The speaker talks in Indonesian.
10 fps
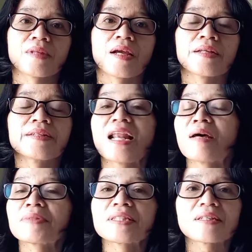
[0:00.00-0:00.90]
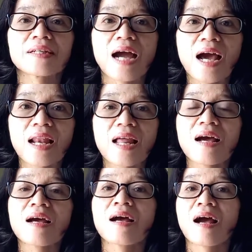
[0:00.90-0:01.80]
Dalam
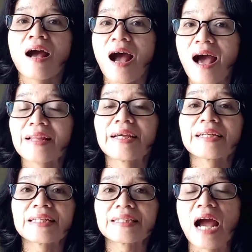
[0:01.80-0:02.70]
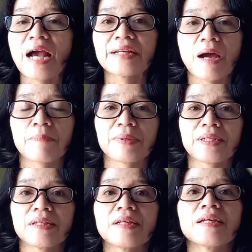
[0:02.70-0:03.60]
segala hal yang kita
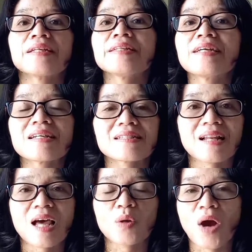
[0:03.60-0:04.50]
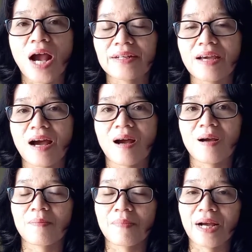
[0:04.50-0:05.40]
hadapi, dia selalu ada
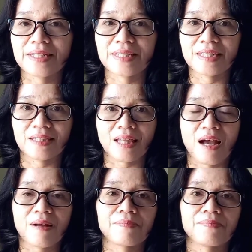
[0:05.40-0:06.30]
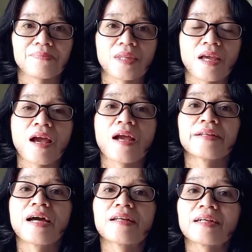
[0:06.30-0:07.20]
bagi kita.
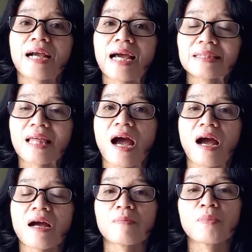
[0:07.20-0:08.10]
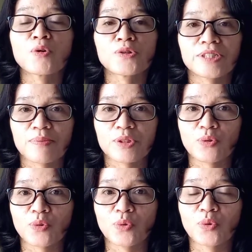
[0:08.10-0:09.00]
Dan kata mengucap
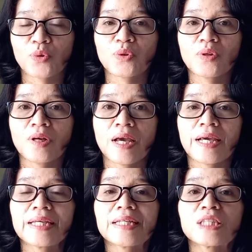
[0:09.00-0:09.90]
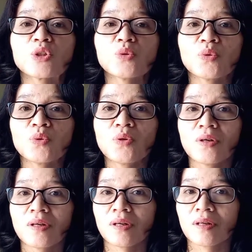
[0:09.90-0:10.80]
syukur itu
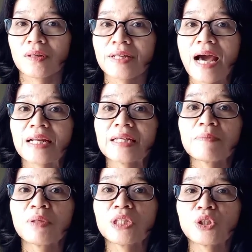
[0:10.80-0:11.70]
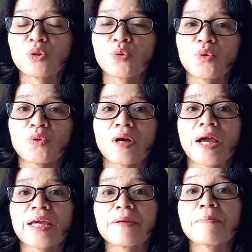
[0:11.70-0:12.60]
dari bentuk
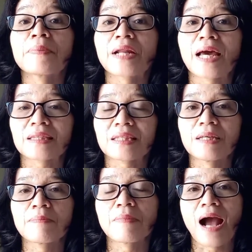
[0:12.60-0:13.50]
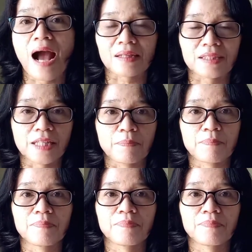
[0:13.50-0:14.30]
imperatif aktif.